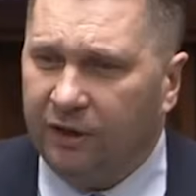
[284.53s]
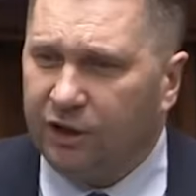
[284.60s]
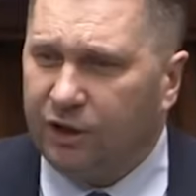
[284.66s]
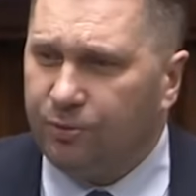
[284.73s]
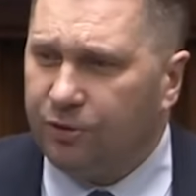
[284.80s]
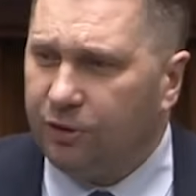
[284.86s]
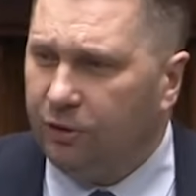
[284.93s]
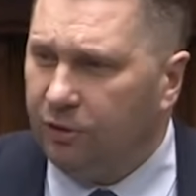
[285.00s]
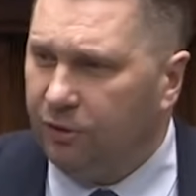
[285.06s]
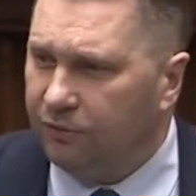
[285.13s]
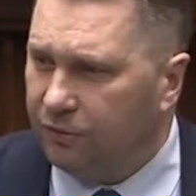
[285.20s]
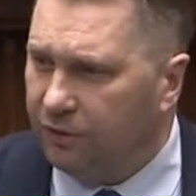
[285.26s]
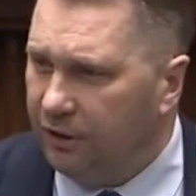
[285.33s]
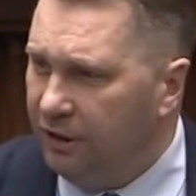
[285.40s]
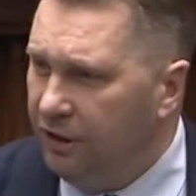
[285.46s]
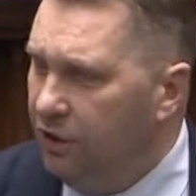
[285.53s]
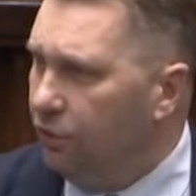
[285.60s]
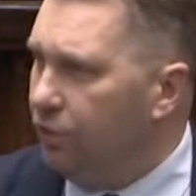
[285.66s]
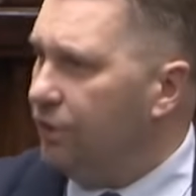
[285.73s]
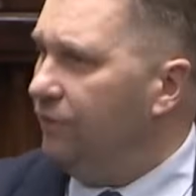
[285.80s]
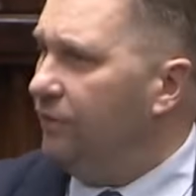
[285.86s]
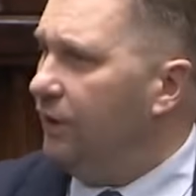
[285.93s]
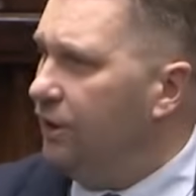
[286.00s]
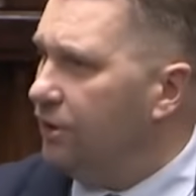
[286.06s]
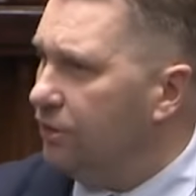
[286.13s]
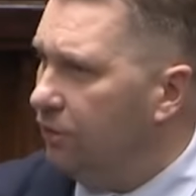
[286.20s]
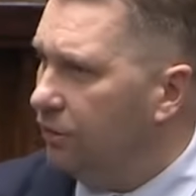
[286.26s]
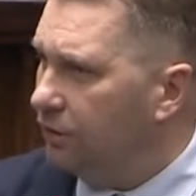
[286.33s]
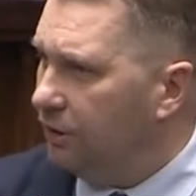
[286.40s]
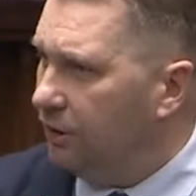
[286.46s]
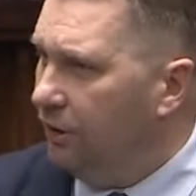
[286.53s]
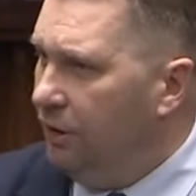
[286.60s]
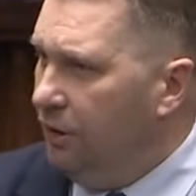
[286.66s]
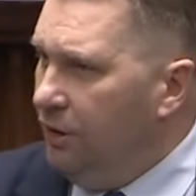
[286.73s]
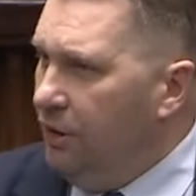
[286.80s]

a jak się przygotowuje, to się wydaje środki.